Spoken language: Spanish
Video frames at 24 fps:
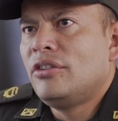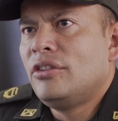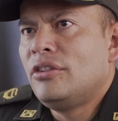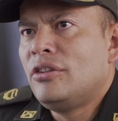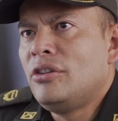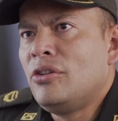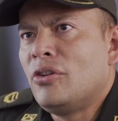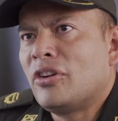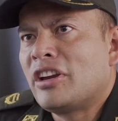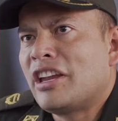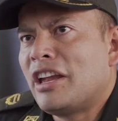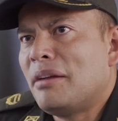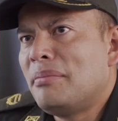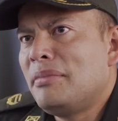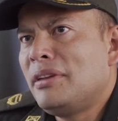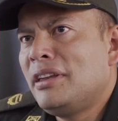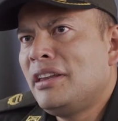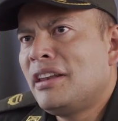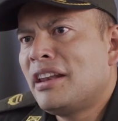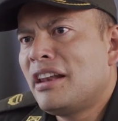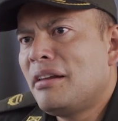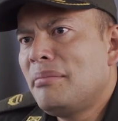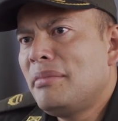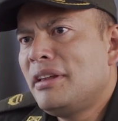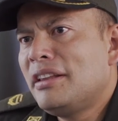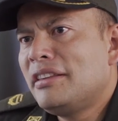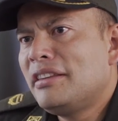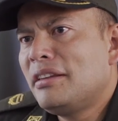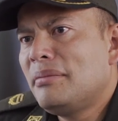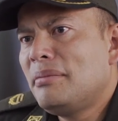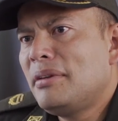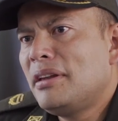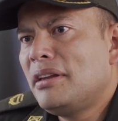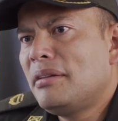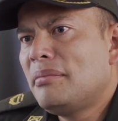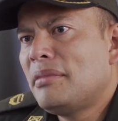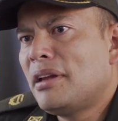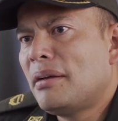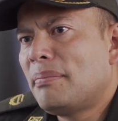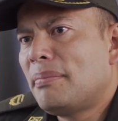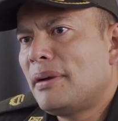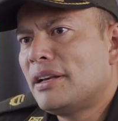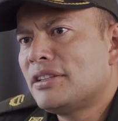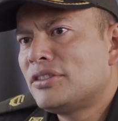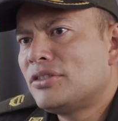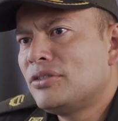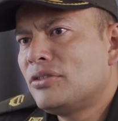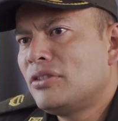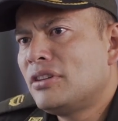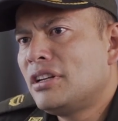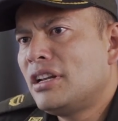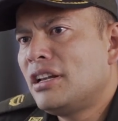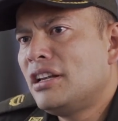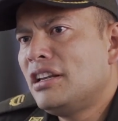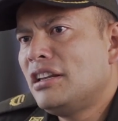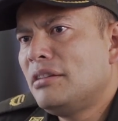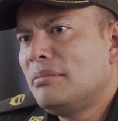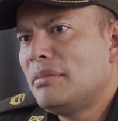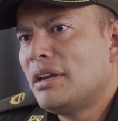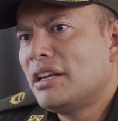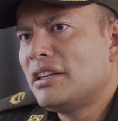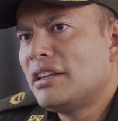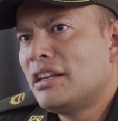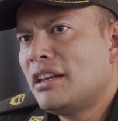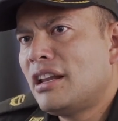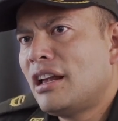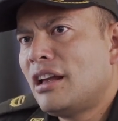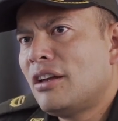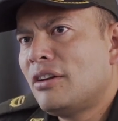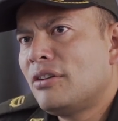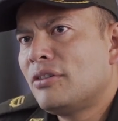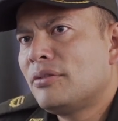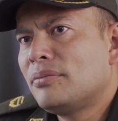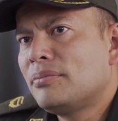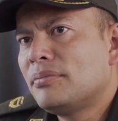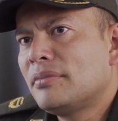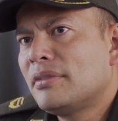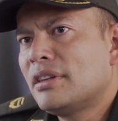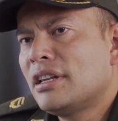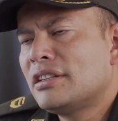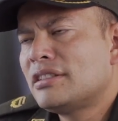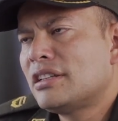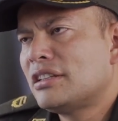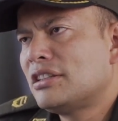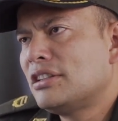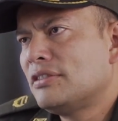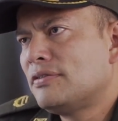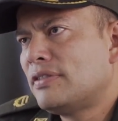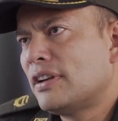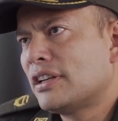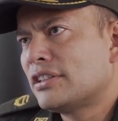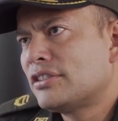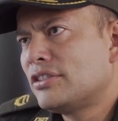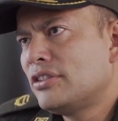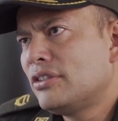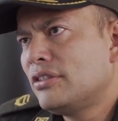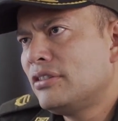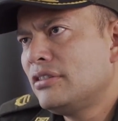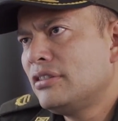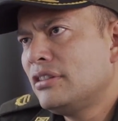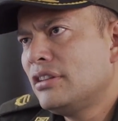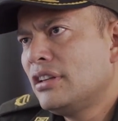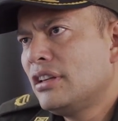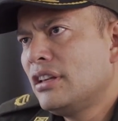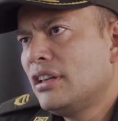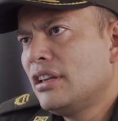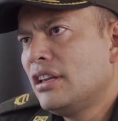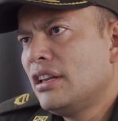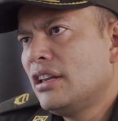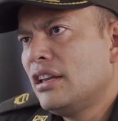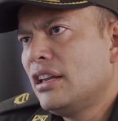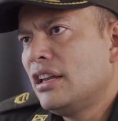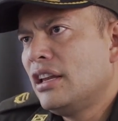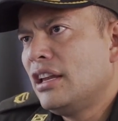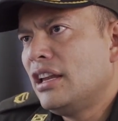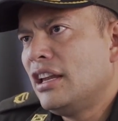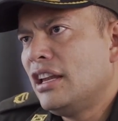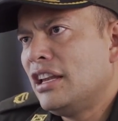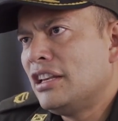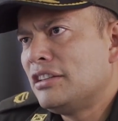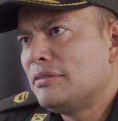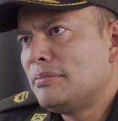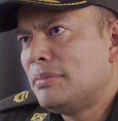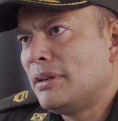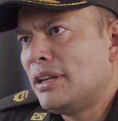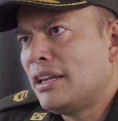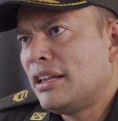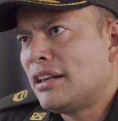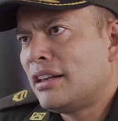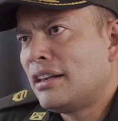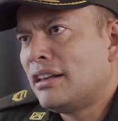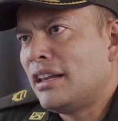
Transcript: Lo que a mí realmente me, apasiona y me ha llenado de satisfacción es ver